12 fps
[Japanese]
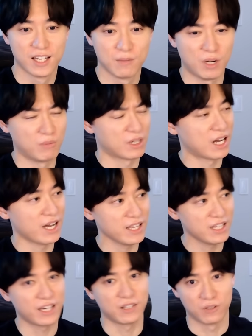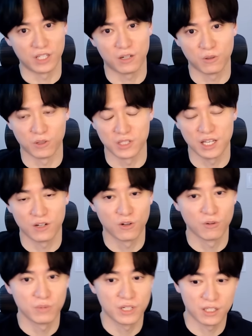まあ、海外のね、こう先
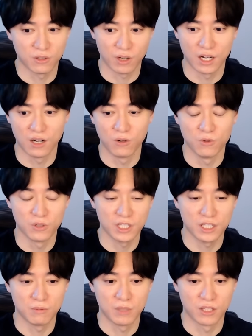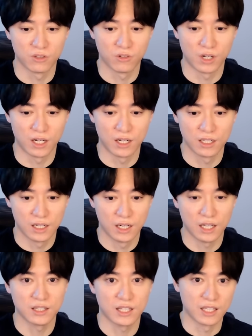行プレイとか大きいイベントは
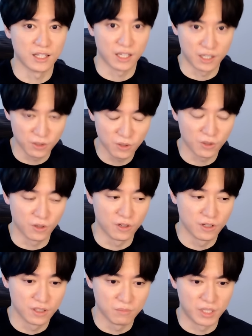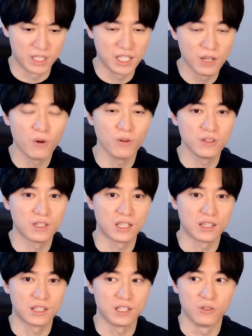あったんだけど、まあ、日本
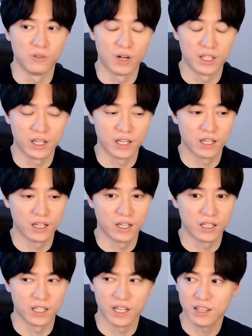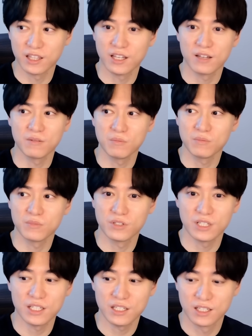でっていうのはね、えー、何年ぶ
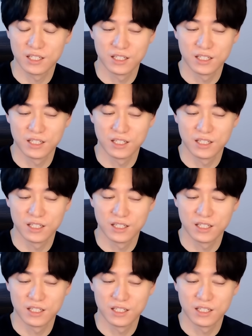り